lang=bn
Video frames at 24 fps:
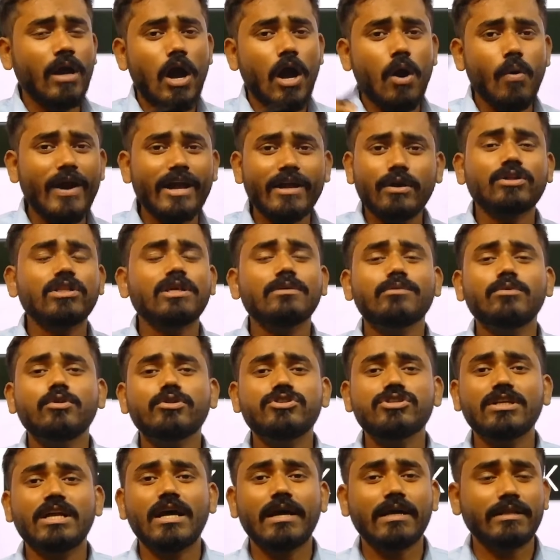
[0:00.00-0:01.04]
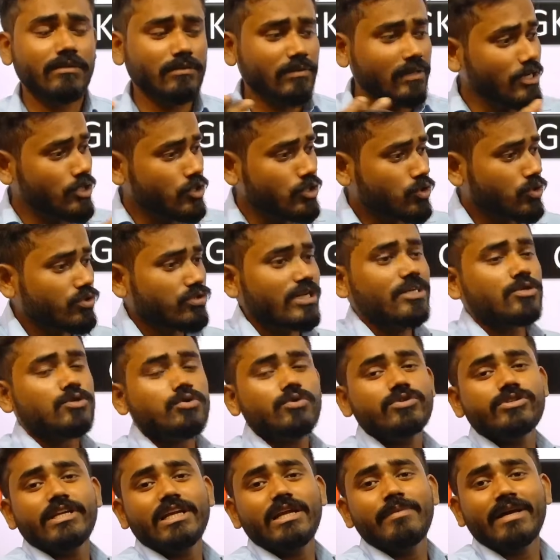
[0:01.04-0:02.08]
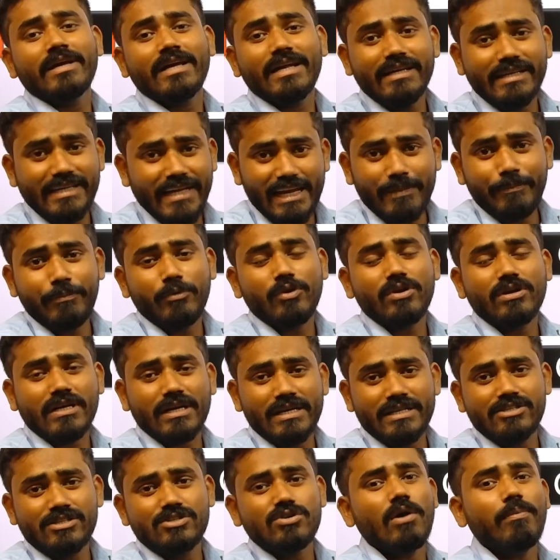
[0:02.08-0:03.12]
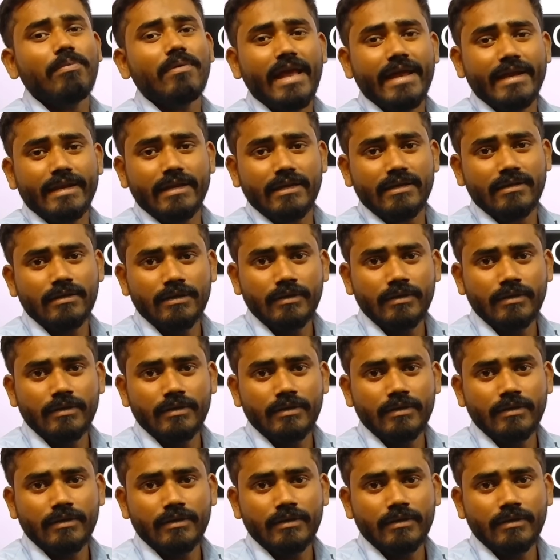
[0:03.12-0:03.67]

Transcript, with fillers: হওয়ায় কথা বলছি না তিনশো চারশো ছেলে মেয়েকে ডেলি পরীক্ষা নিচ্ছি অফলাইনে